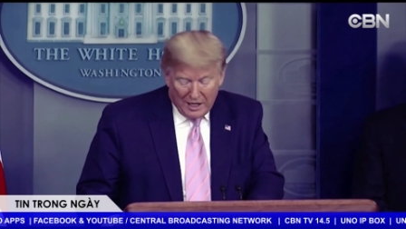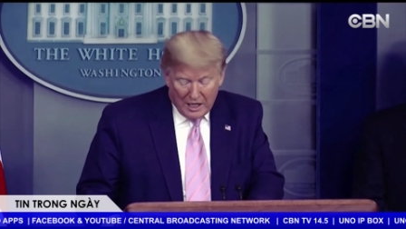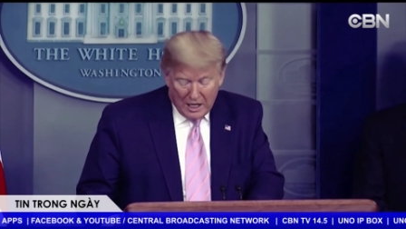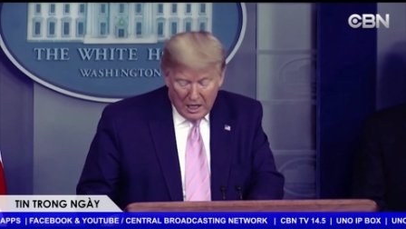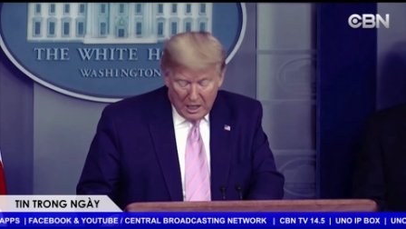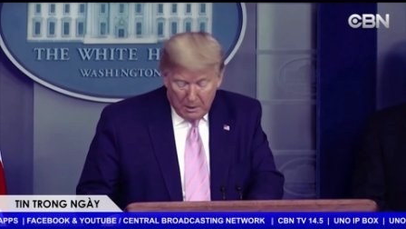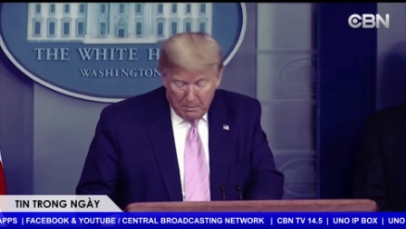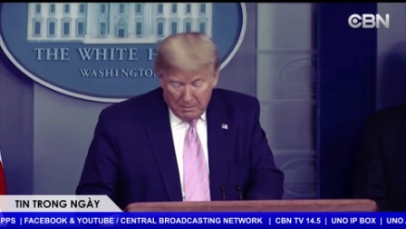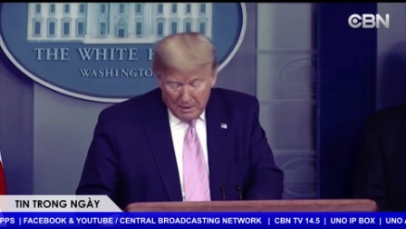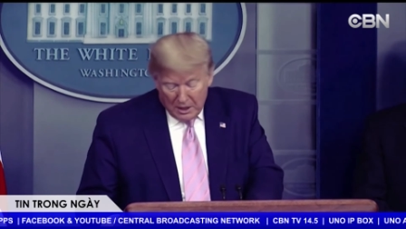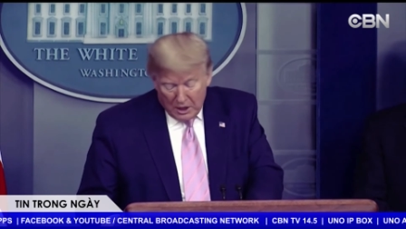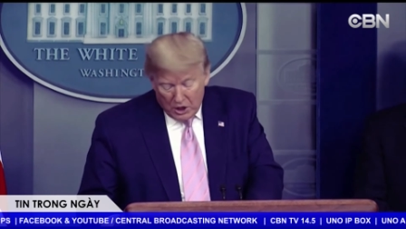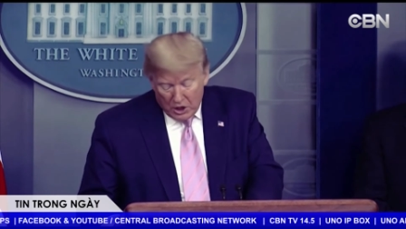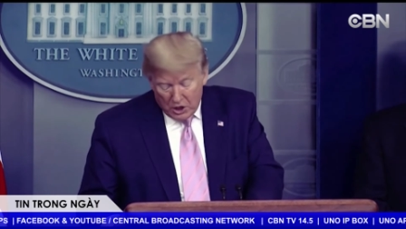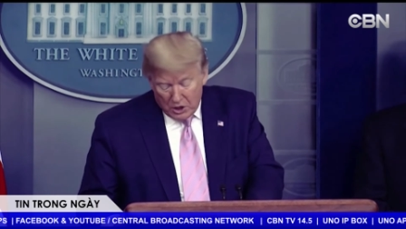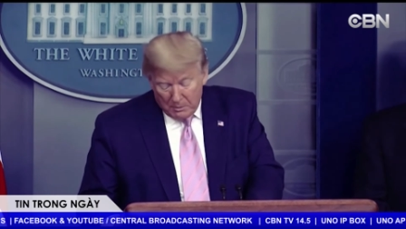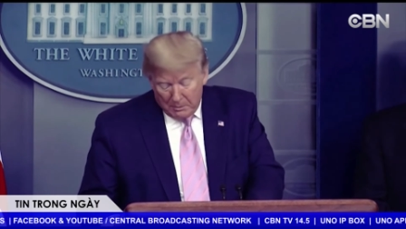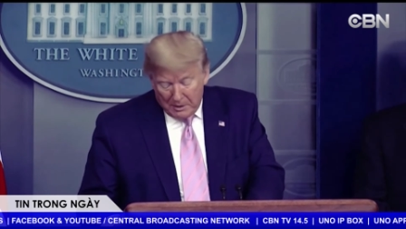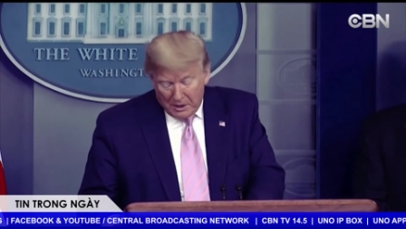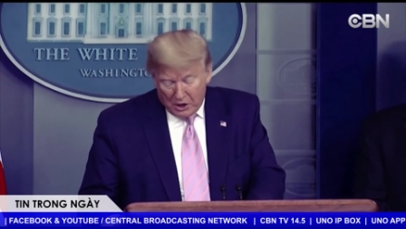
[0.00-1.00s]

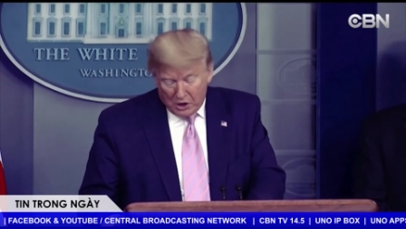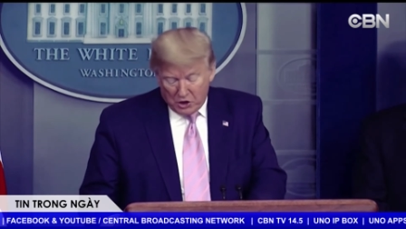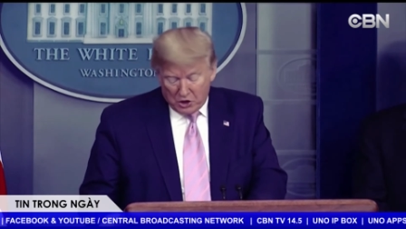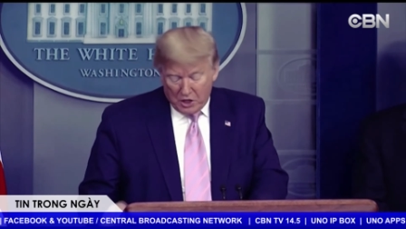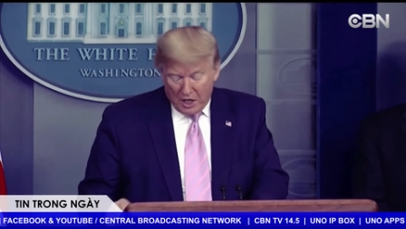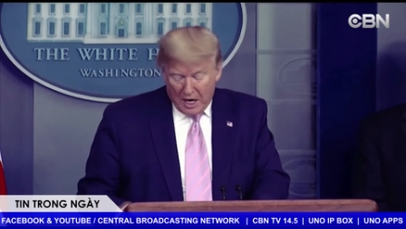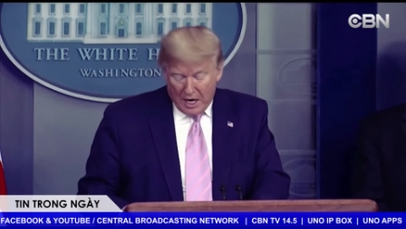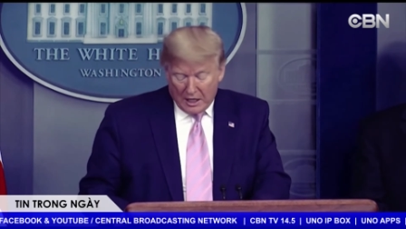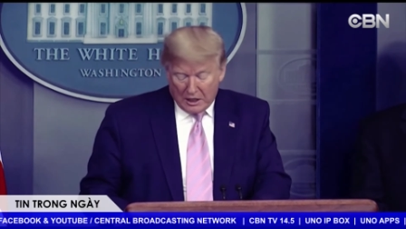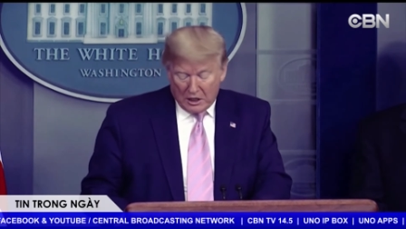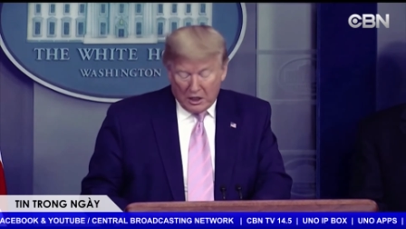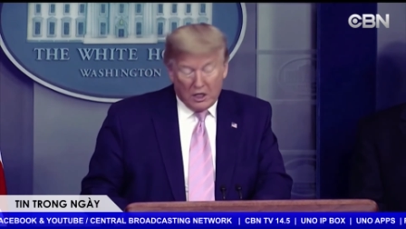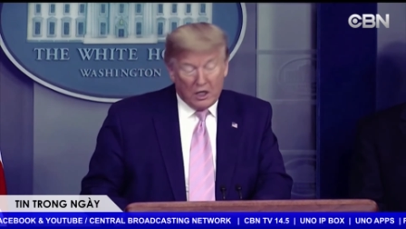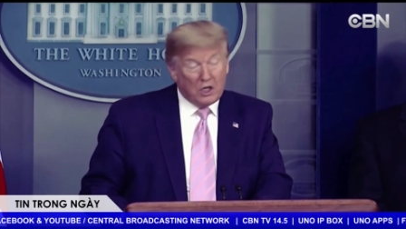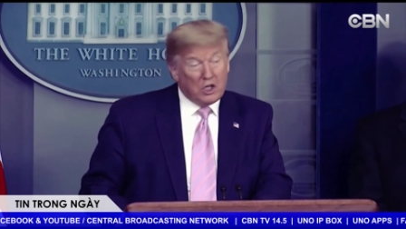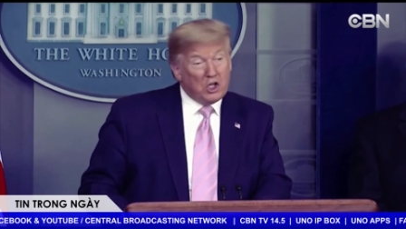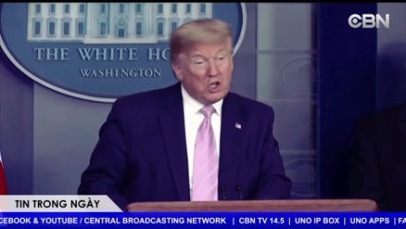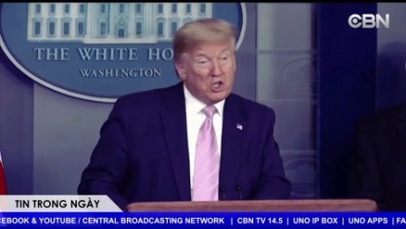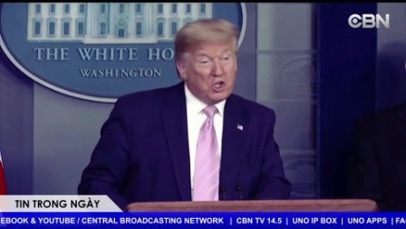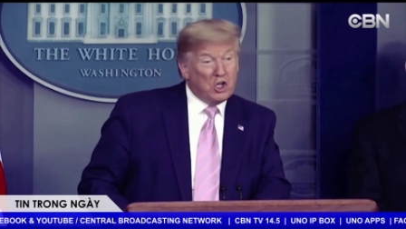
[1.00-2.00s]
29 to be exact. In
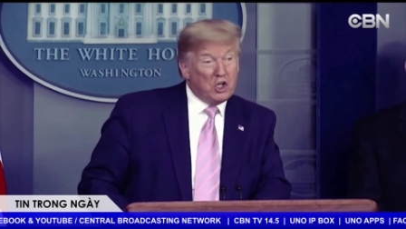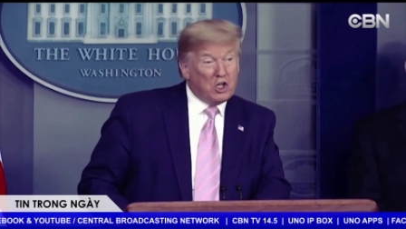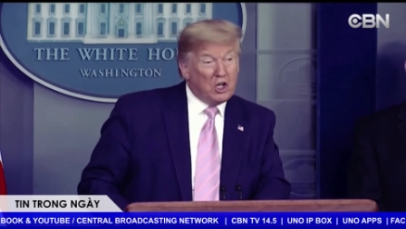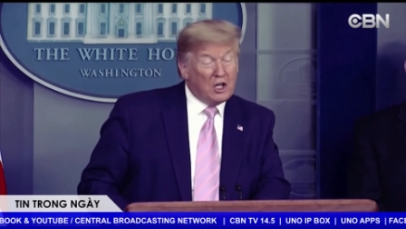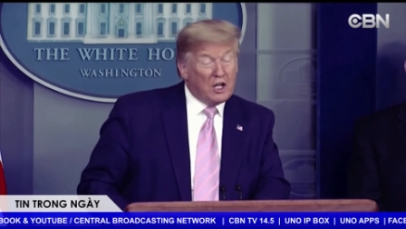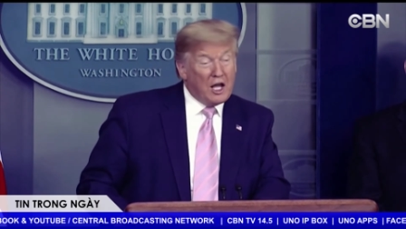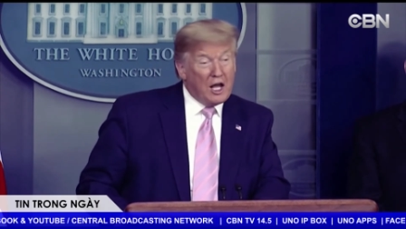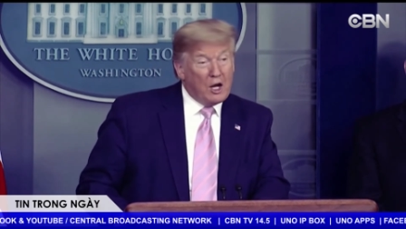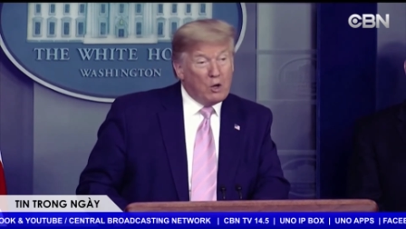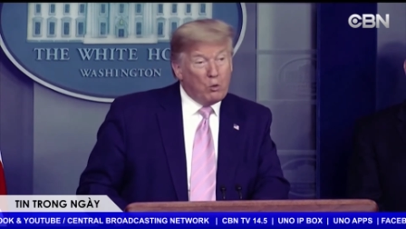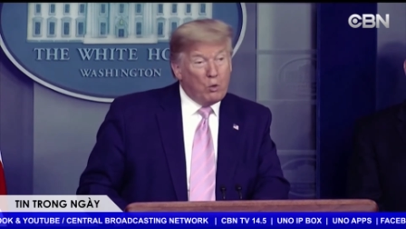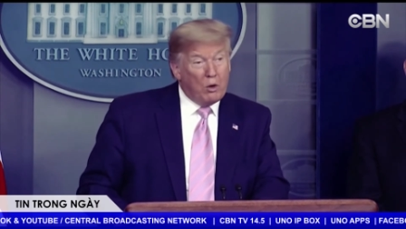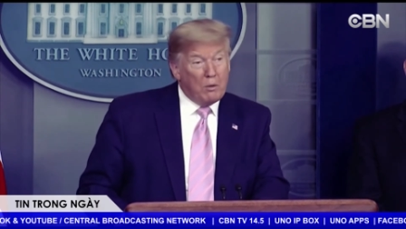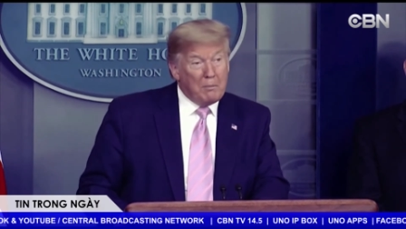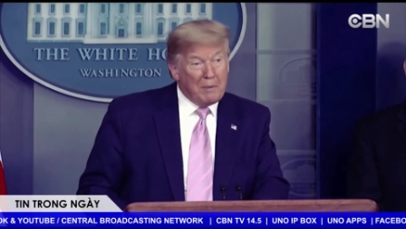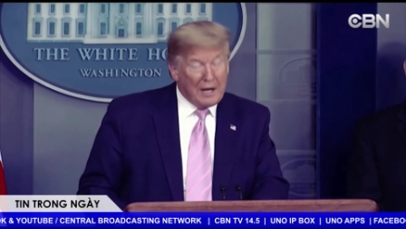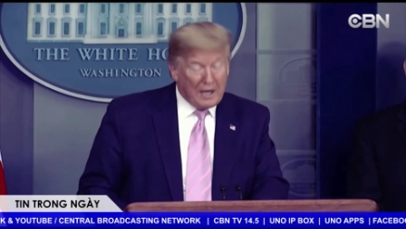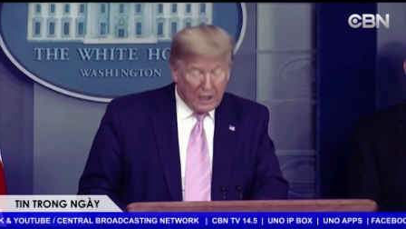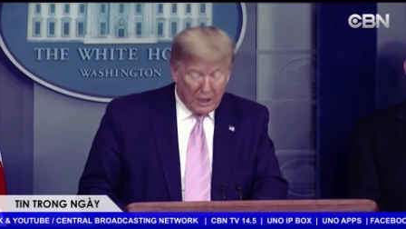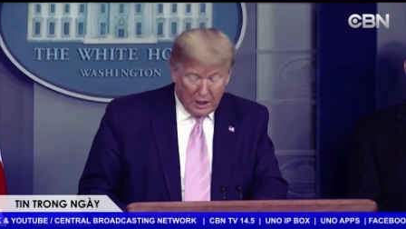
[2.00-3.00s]
addition to that,
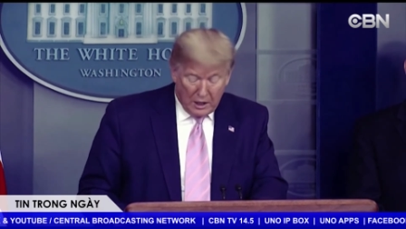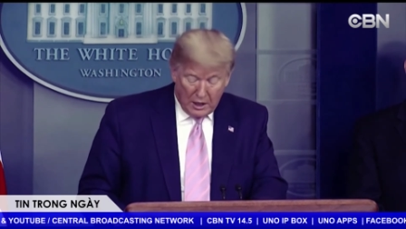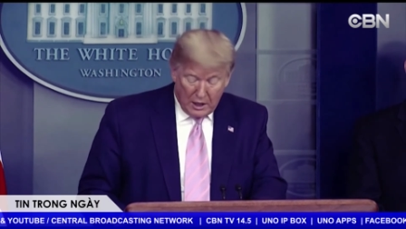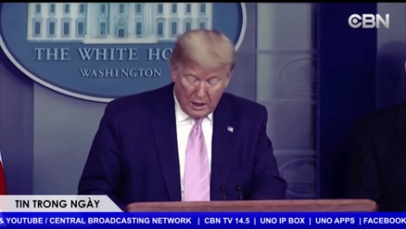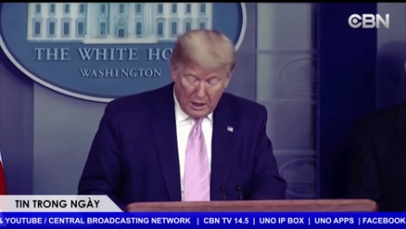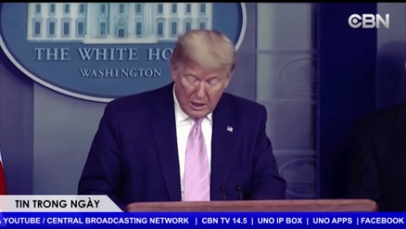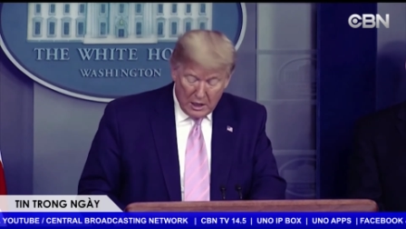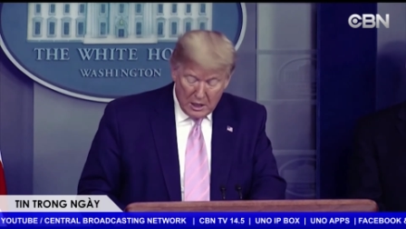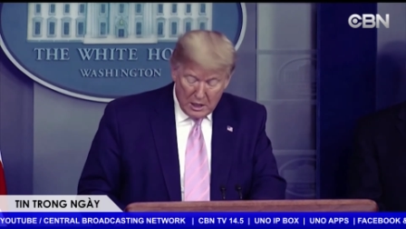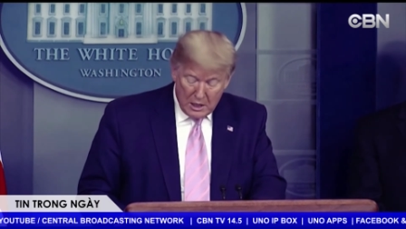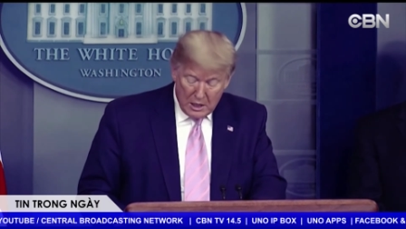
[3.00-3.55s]
we're making it.